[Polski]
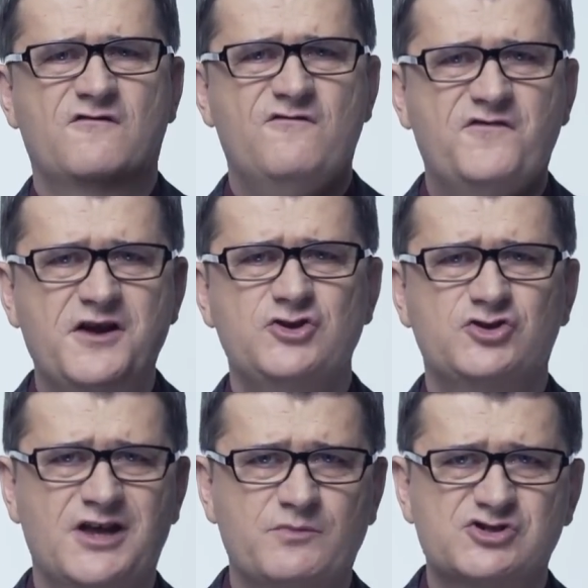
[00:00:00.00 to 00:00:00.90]

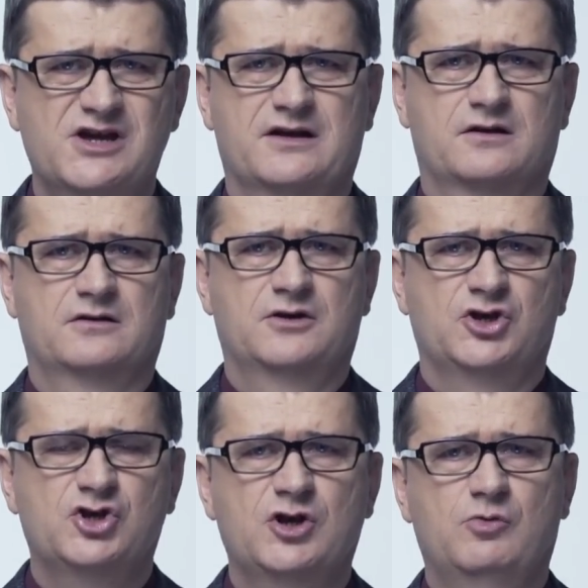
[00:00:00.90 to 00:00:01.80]
wyjść na brzeg
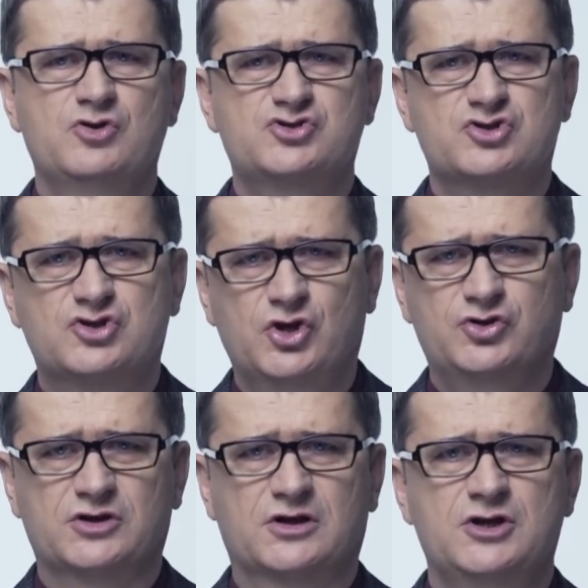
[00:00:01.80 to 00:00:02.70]
i dołączyć do
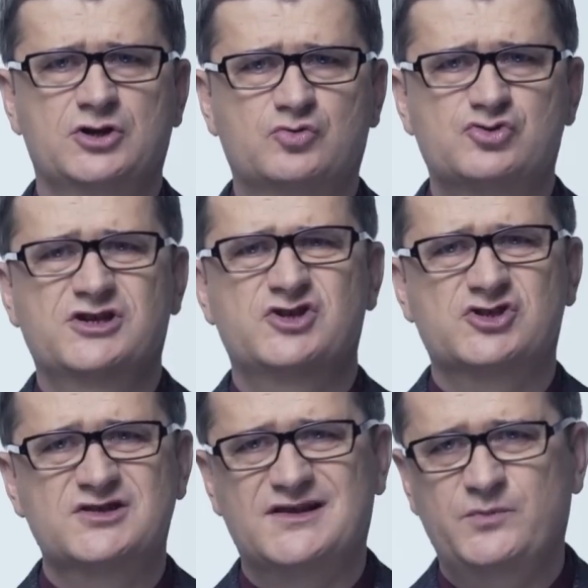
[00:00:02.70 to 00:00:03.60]
tych, którzy
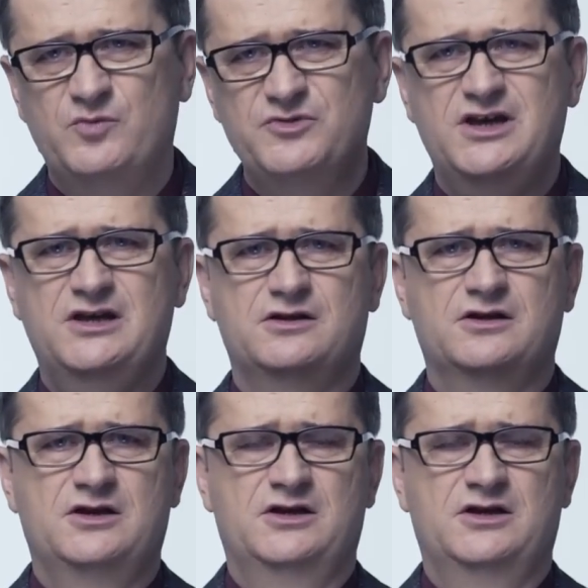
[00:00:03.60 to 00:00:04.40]
jeszcze nie zapomnieli,